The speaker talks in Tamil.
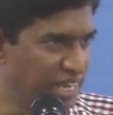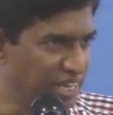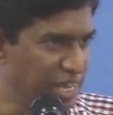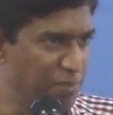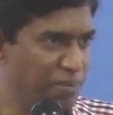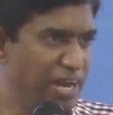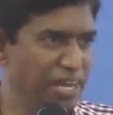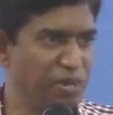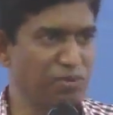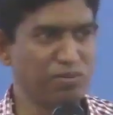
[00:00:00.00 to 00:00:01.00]
இது எப்போ
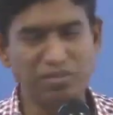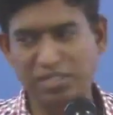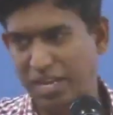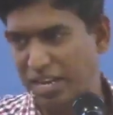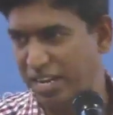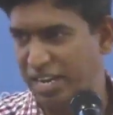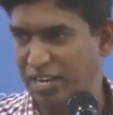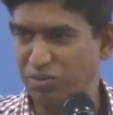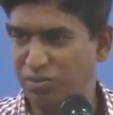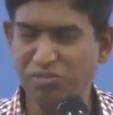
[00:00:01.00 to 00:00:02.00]
கிடைக்கும் இது என்ன
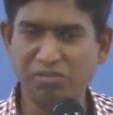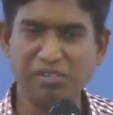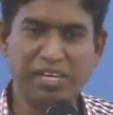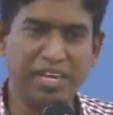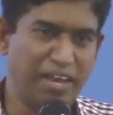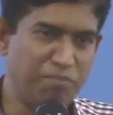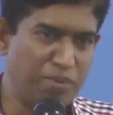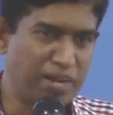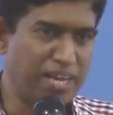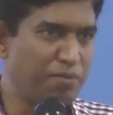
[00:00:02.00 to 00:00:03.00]
நடக்கும் என்
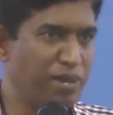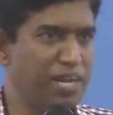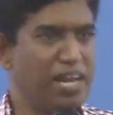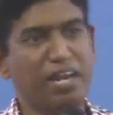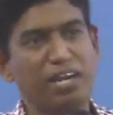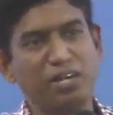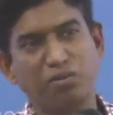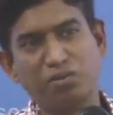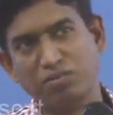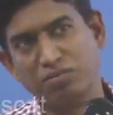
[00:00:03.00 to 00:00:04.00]
பிள்ளைக்கு எப்போ கல்யாணம்
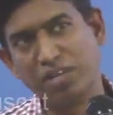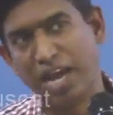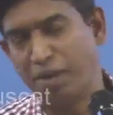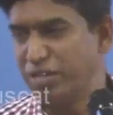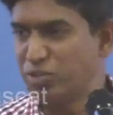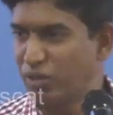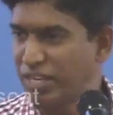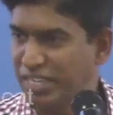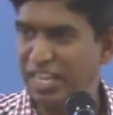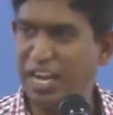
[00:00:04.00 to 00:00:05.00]
நடக்கும் அப்படின்னு
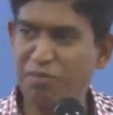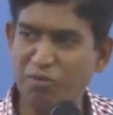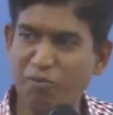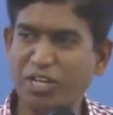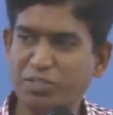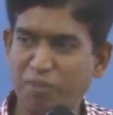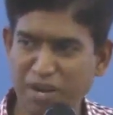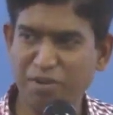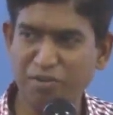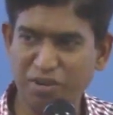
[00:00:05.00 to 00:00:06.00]
சொல்லி இதை தான் நம்ம ஃபோக்கஸ்
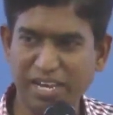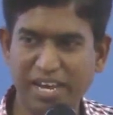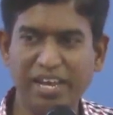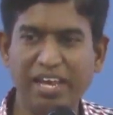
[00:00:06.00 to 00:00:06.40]
பண்ணுறோமே ஒழிய